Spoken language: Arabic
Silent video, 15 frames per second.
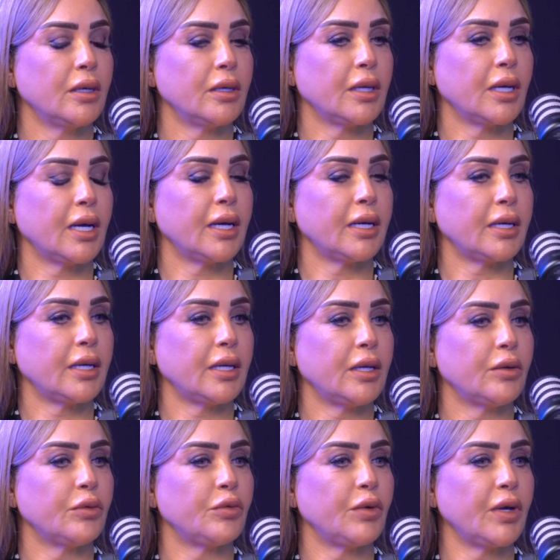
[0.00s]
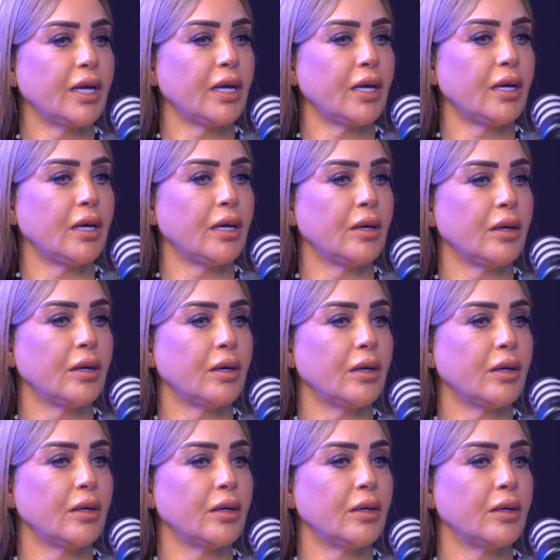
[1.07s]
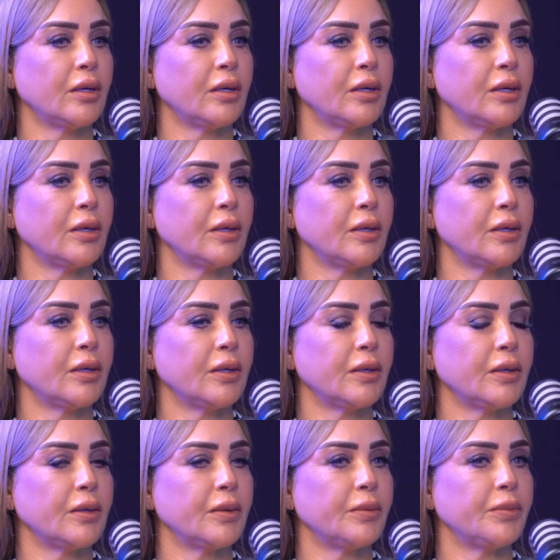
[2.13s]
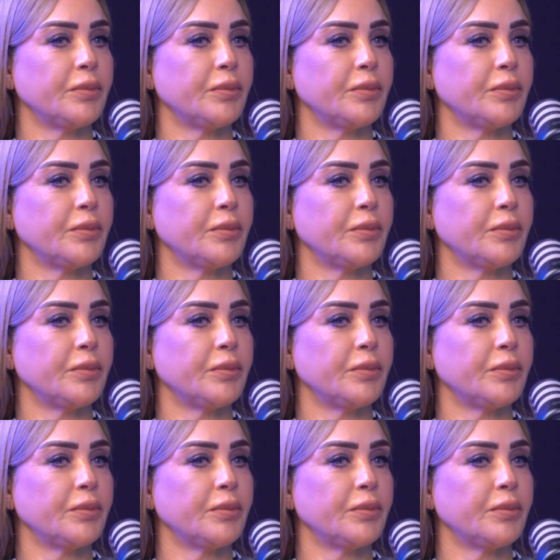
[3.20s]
يعني فجاه آه،